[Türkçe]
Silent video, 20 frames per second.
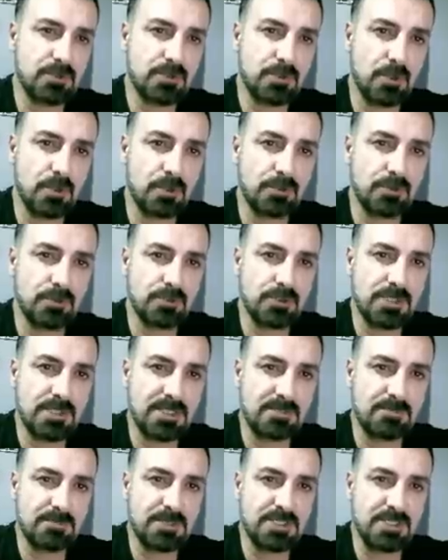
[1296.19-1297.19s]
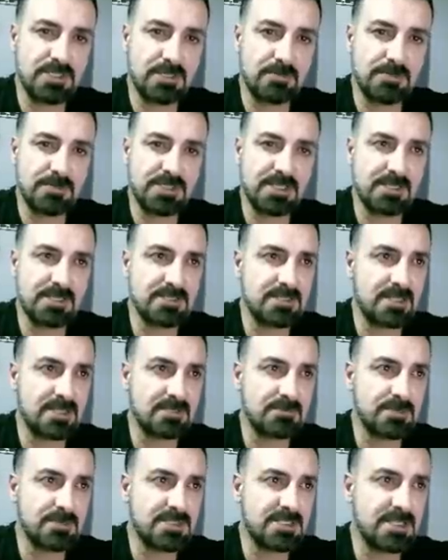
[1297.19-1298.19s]
470 28
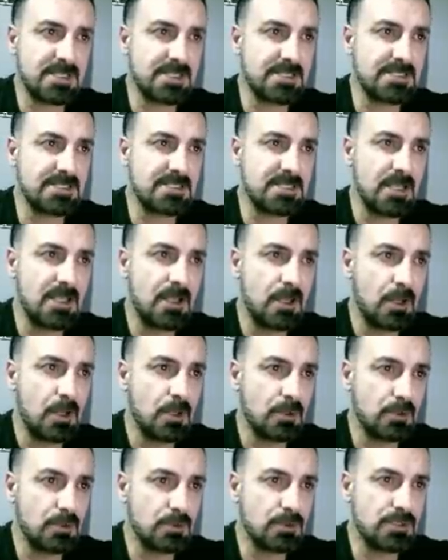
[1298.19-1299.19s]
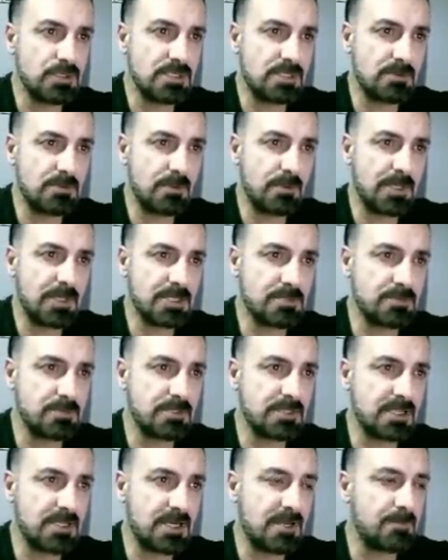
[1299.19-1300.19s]
68 125 bin
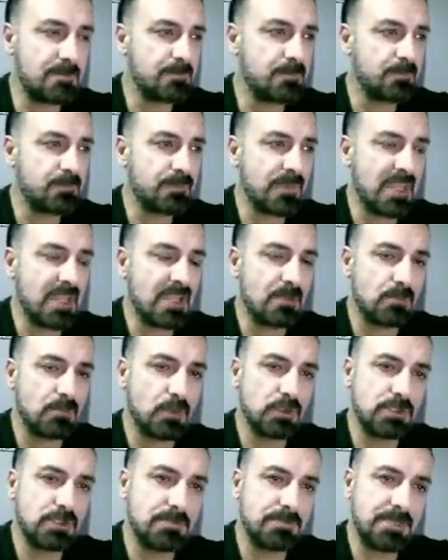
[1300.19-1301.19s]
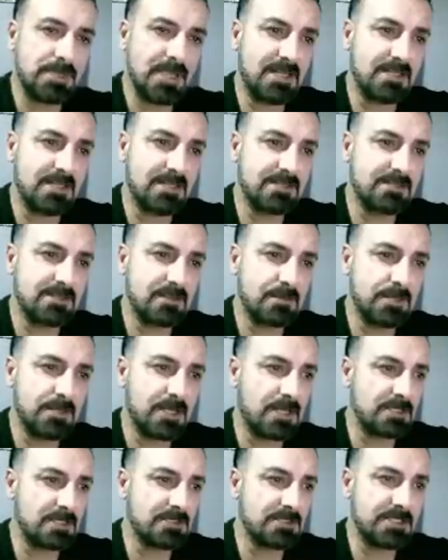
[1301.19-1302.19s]
lira. Bu tip yerleri tabii
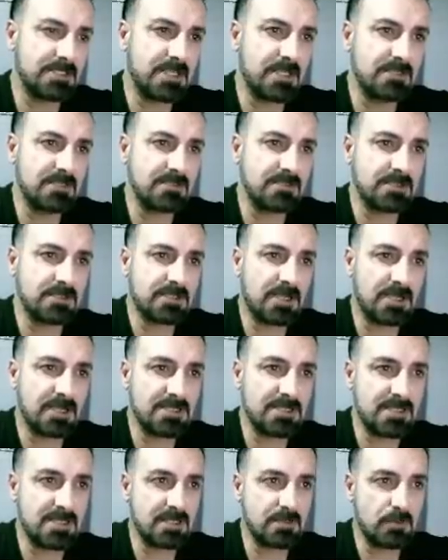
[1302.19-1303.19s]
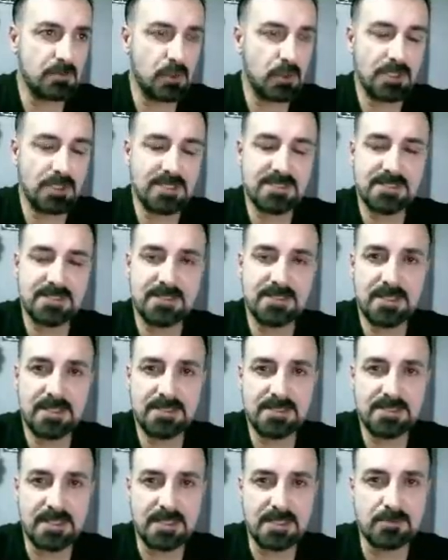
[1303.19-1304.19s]
alırken Kayseri
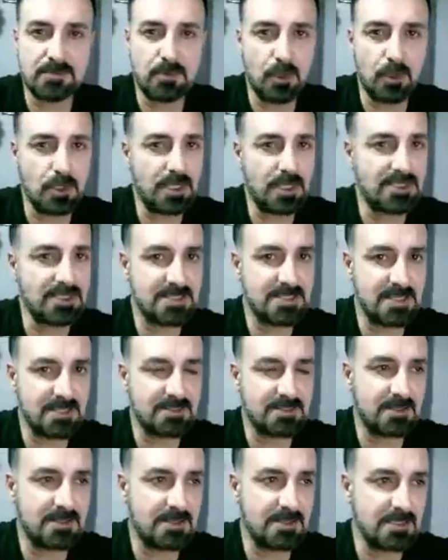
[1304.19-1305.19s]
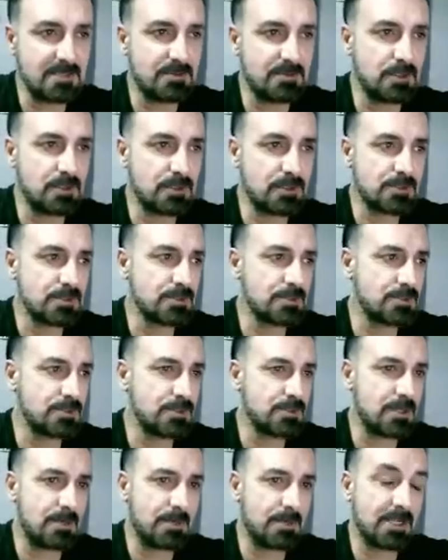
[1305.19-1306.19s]
bölgesindeyseniz bölgeyi zaten iyi biliyorsunuzdur
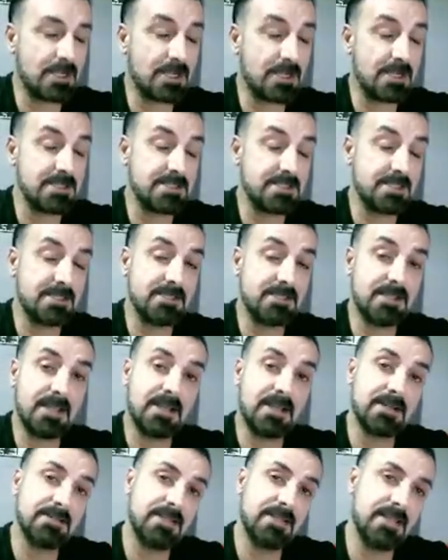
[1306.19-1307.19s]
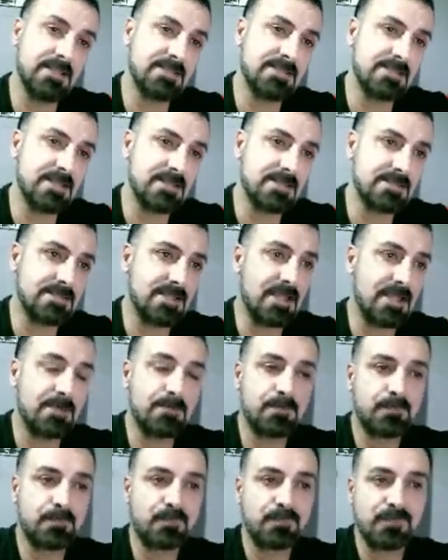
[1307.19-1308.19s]
ama Kayseri değer değilseniz de
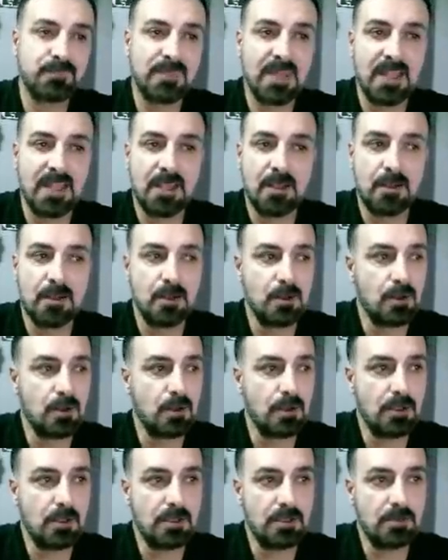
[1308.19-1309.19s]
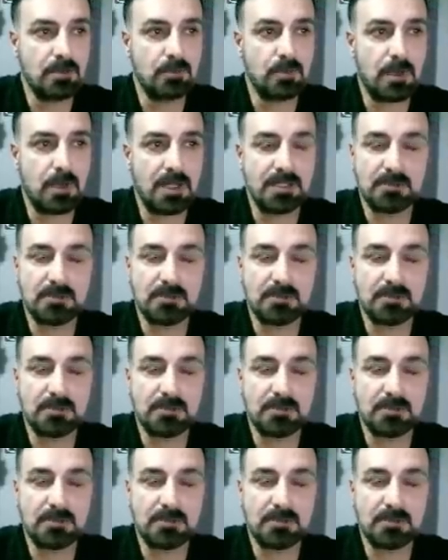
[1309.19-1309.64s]
e, bağlı